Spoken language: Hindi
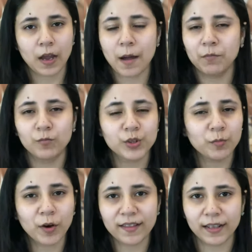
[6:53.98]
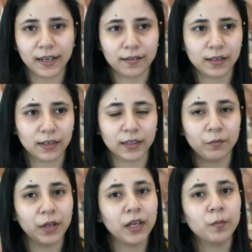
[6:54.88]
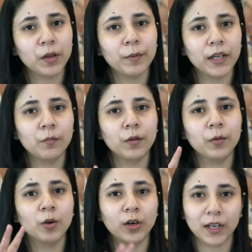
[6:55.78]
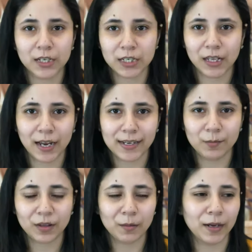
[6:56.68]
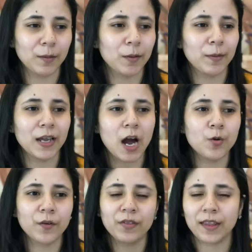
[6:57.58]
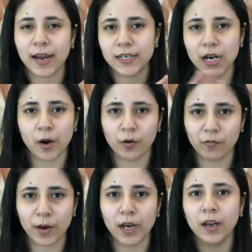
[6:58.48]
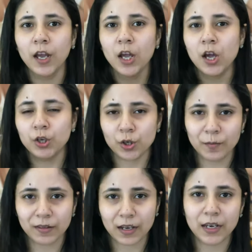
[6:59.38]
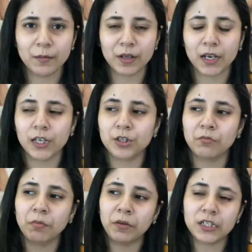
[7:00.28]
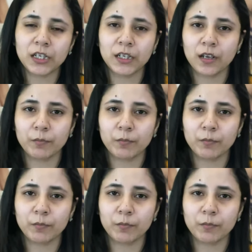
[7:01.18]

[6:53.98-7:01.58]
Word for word: मुझे बहुत ज़्यादा ऐसा लगता है मेकअप के बारे में भी और किचन के आइटम्स के बारे में भी आउट ऑफ साइट आउट ऑफ माइंड जो मसाले मेरे किचन में पीछे करके